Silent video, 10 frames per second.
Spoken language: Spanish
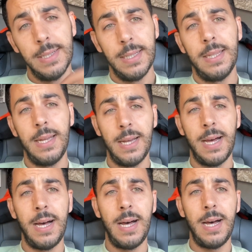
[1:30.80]

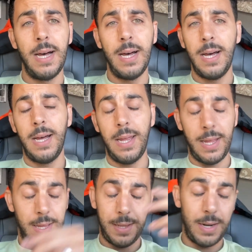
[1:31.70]
tenga
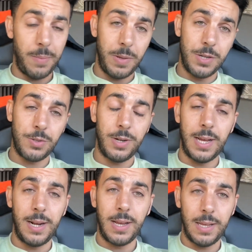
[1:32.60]
la
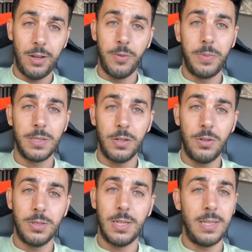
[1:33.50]
persona a la que le compras el
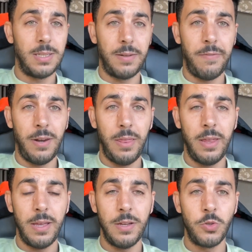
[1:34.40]
coche la
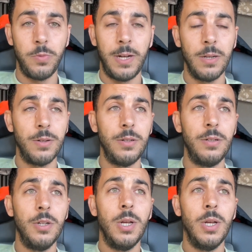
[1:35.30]
transferencia ya en su banco,